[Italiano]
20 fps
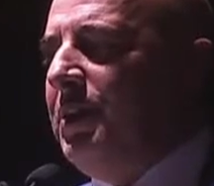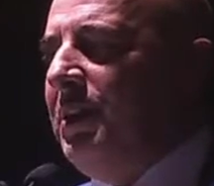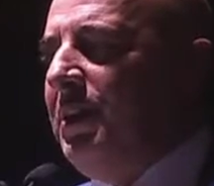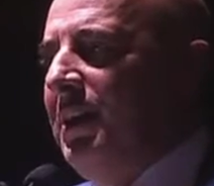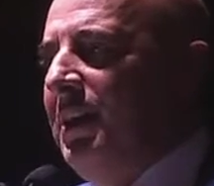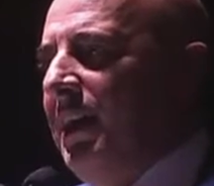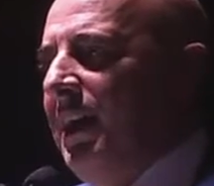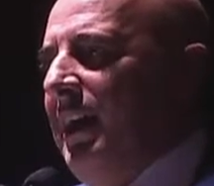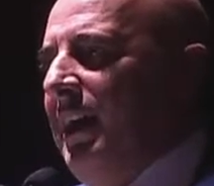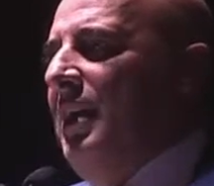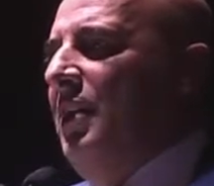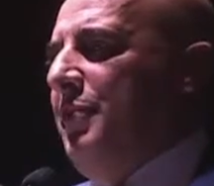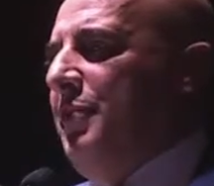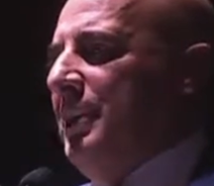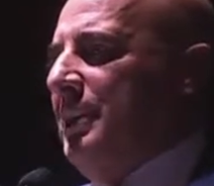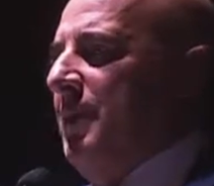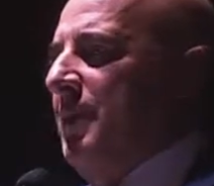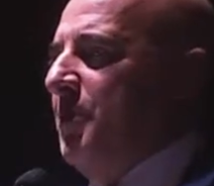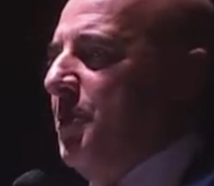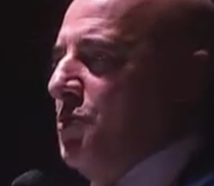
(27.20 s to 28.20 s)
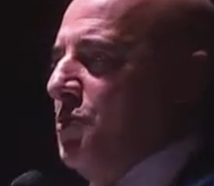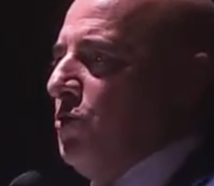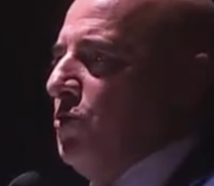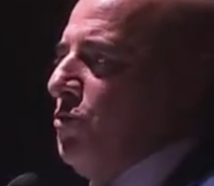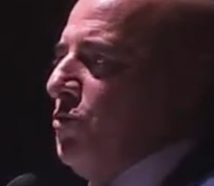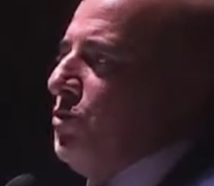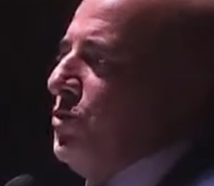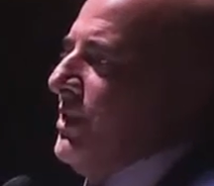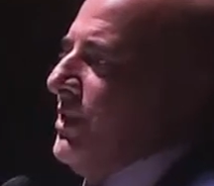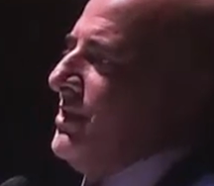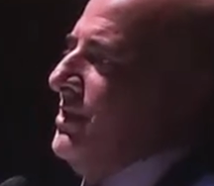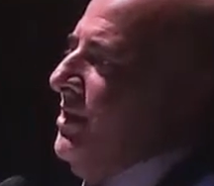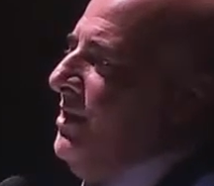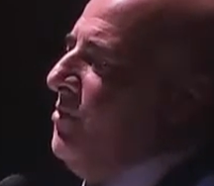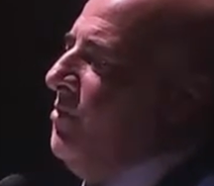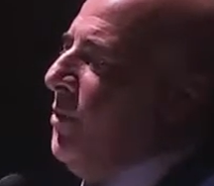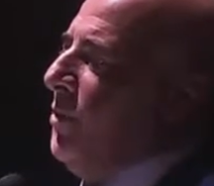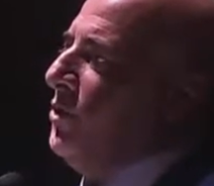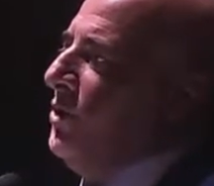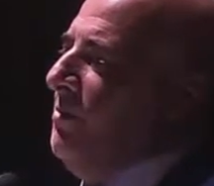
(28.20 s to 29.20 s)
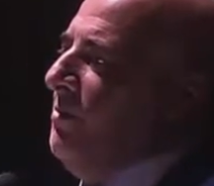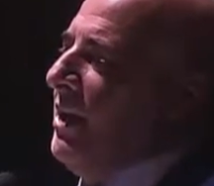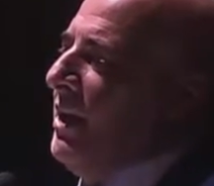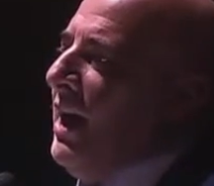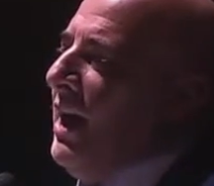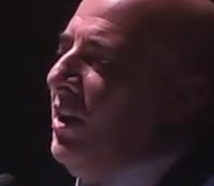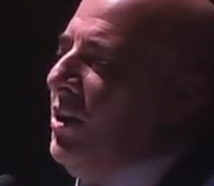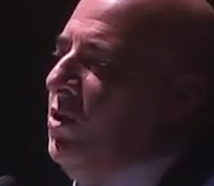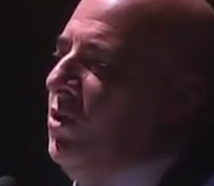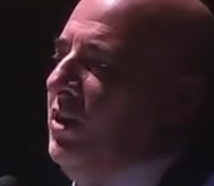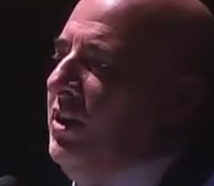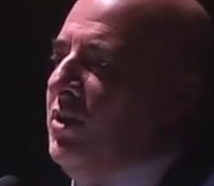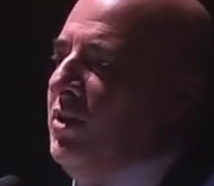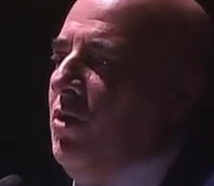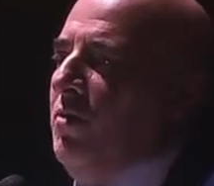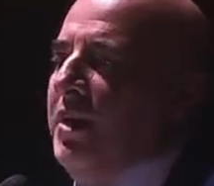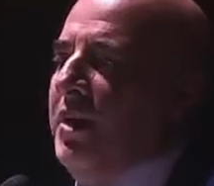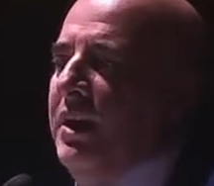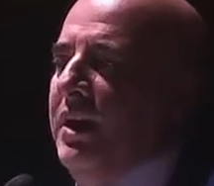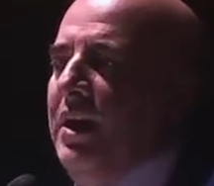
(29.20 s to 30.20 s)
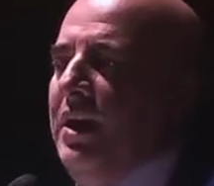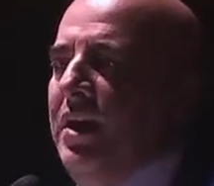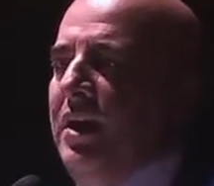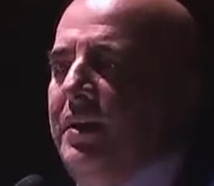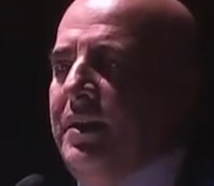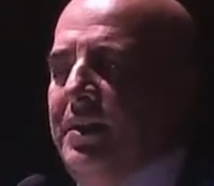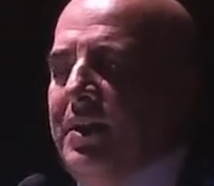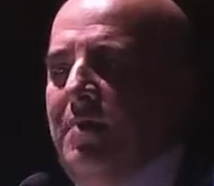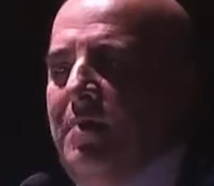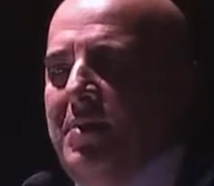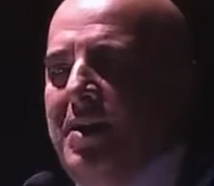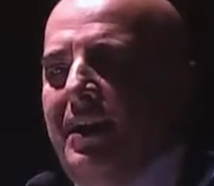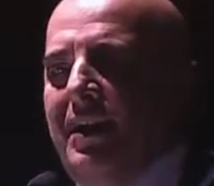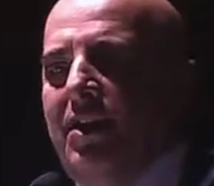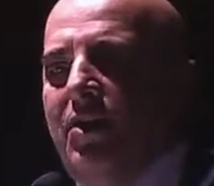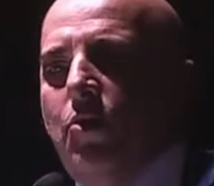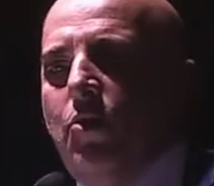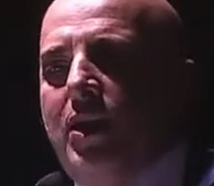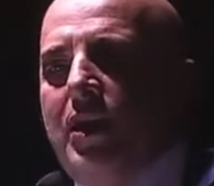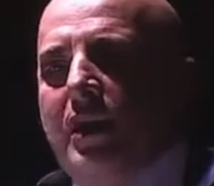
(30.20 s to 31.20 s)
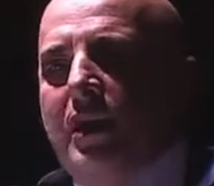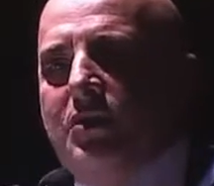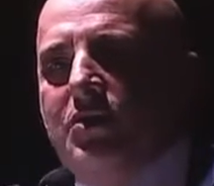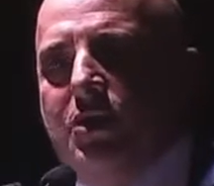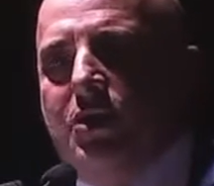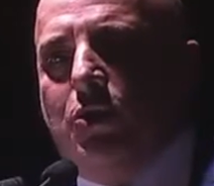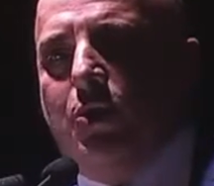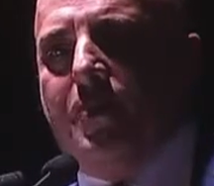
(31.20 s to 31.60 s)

e nel frattempo sono successi un po' di miracoli come nella, nella mia Liguria, l'ha detto prima